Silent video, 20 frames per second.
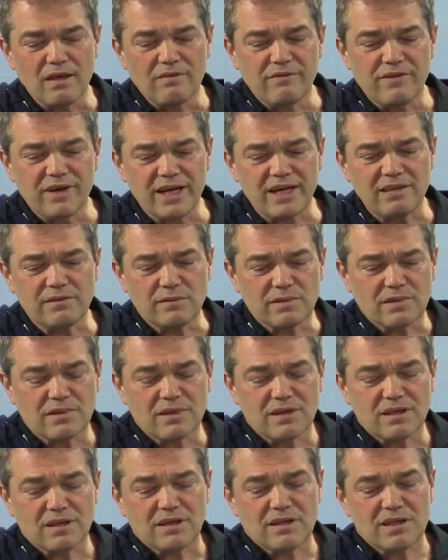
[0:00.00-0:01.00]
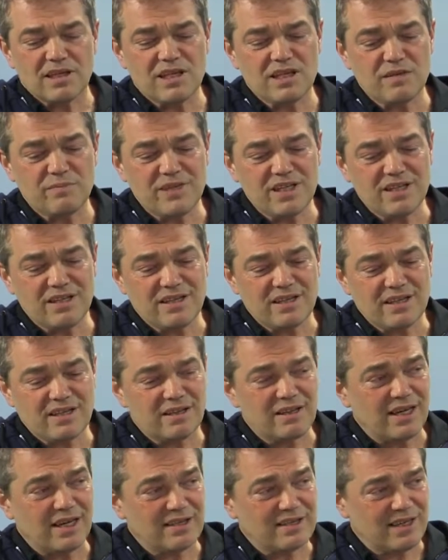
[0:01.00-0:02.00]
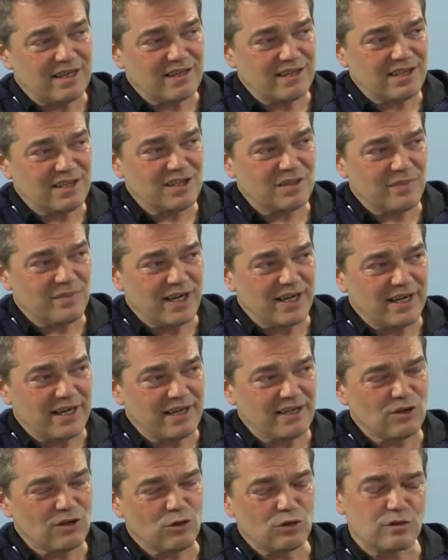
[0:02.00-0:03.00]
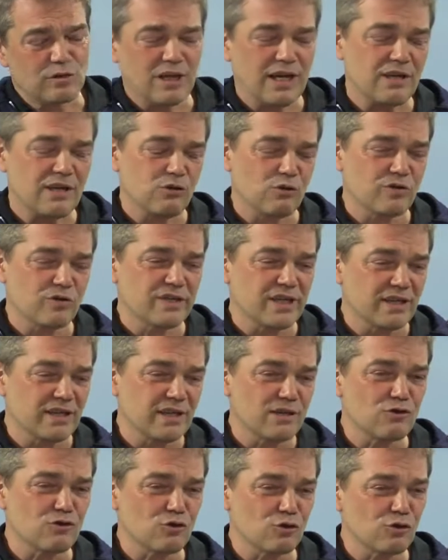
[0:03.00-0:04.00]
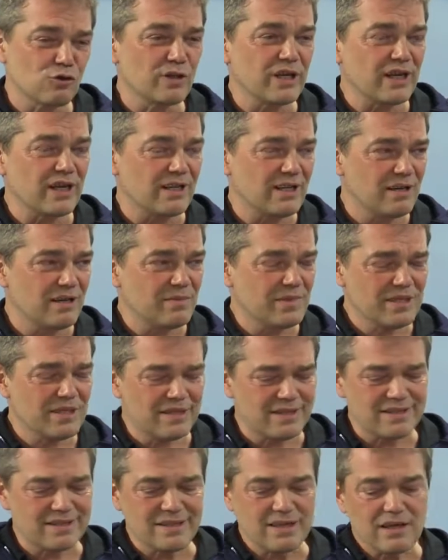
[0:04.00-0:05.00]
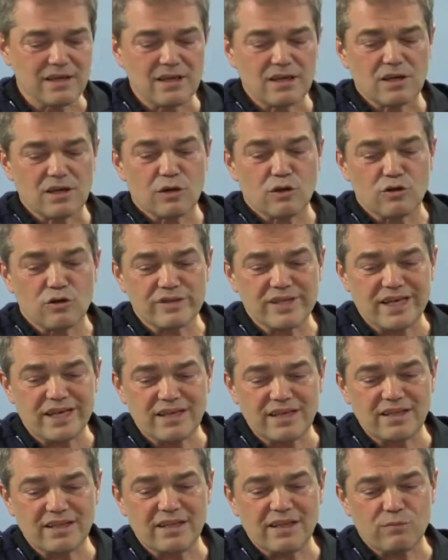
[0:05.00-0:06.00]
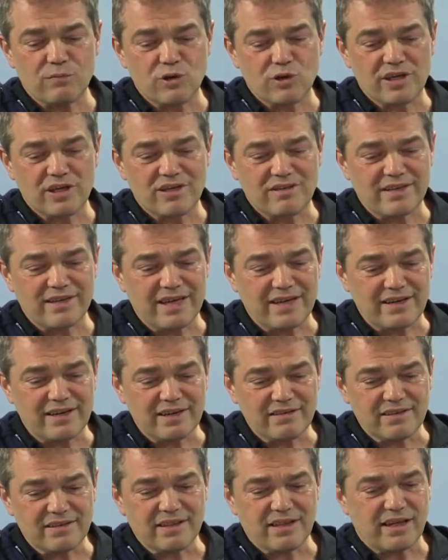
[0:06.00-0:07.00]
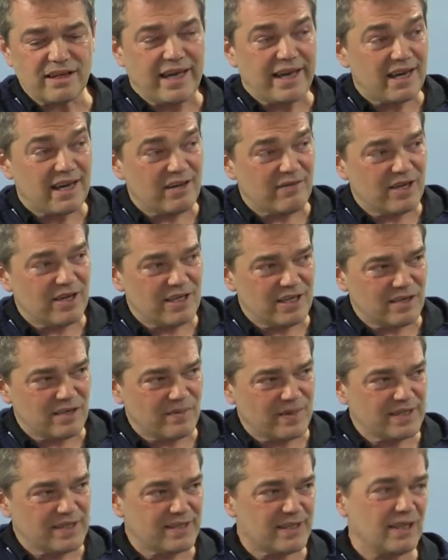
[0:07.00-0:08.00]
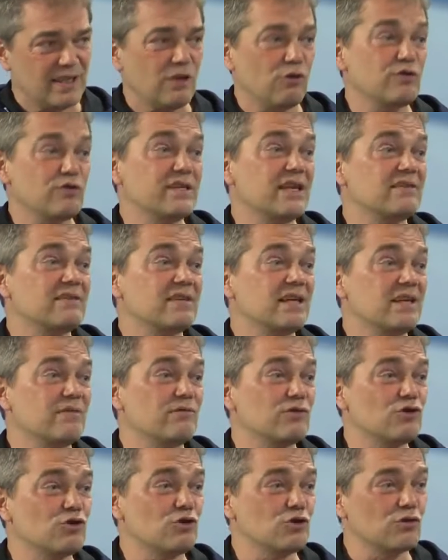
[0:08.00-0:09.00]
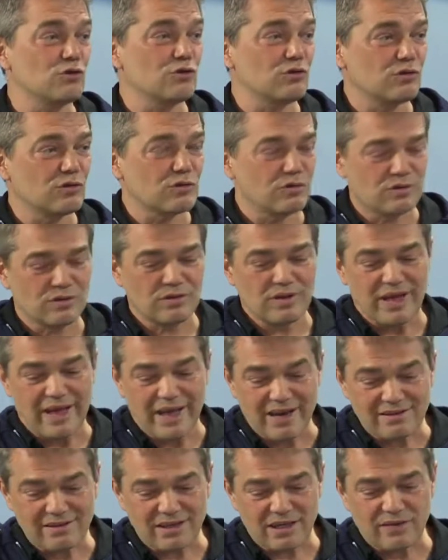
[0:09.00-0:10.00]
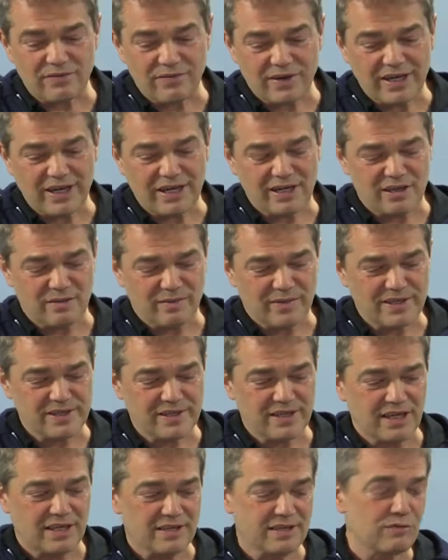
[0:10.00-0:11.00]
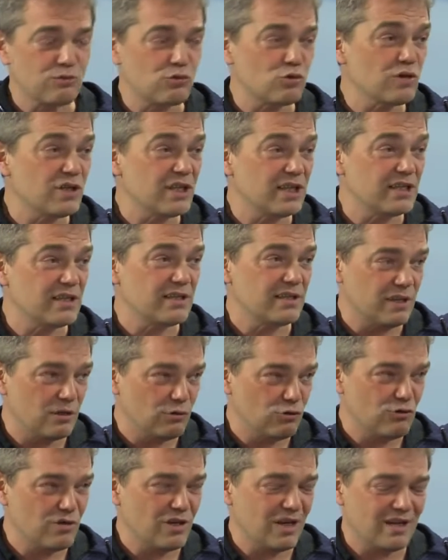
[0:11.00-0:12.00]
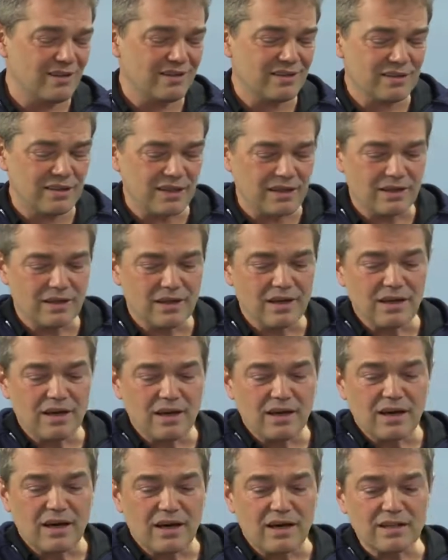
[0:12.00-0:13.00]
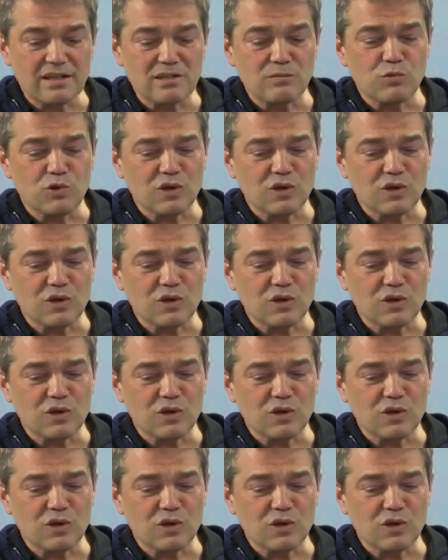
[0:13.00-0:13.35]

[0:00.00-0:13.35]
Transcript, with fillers: Fakat 2000'li yıllardan itibaren ki onu yani 90'ların sonunu da ekleyebiliriz. Özellikle bu internetin her eve girmesiyle, özel televizyonun her tarafa yayılmasıyla, sırf Türkiye'de değil dünyada da artık